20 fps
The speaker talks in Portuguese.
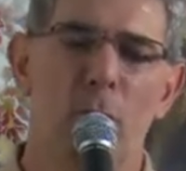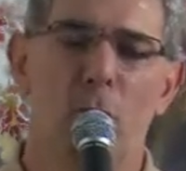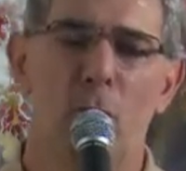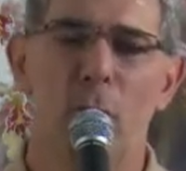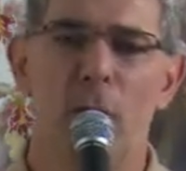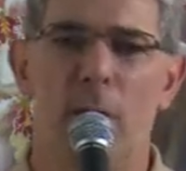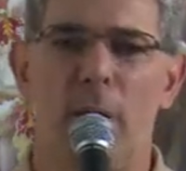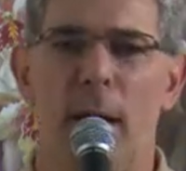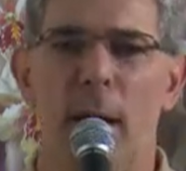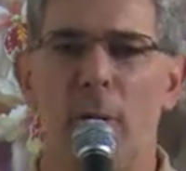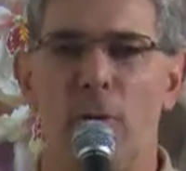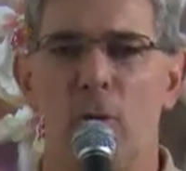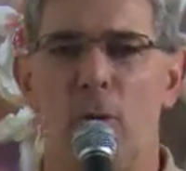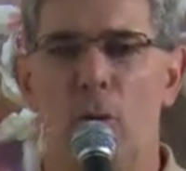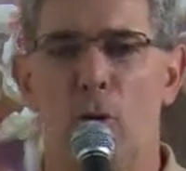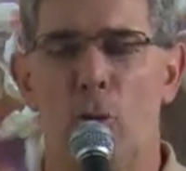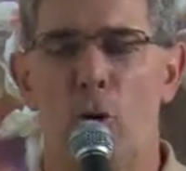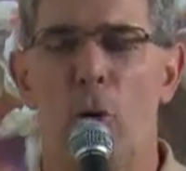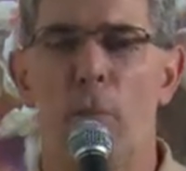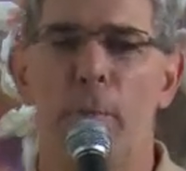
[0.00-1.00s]
um contrato
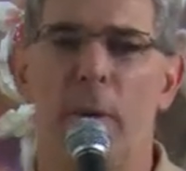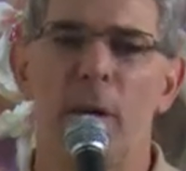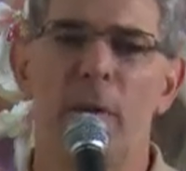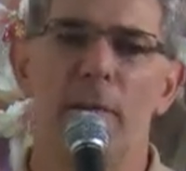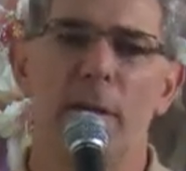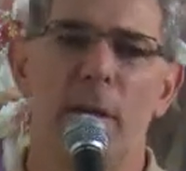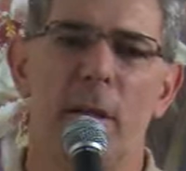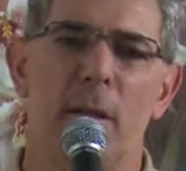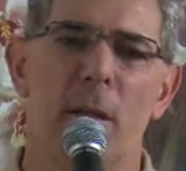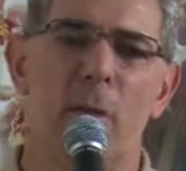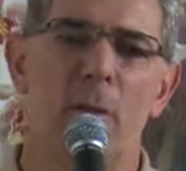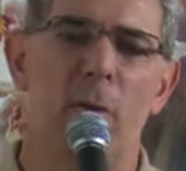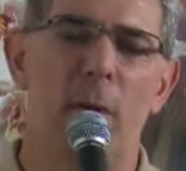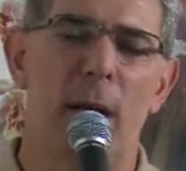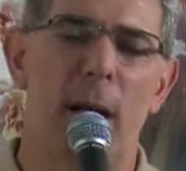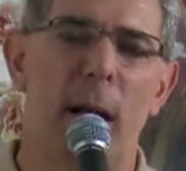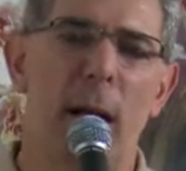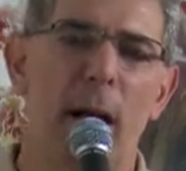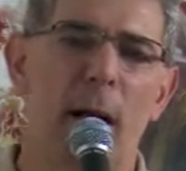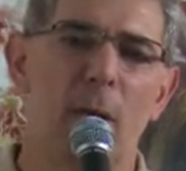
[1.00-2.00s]
de compra e venda de um
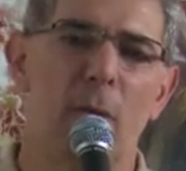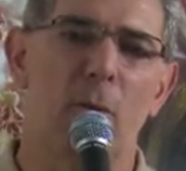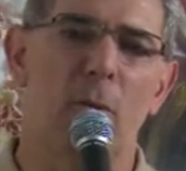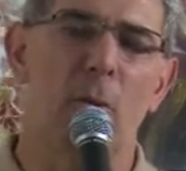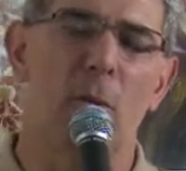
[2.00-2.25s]
carro,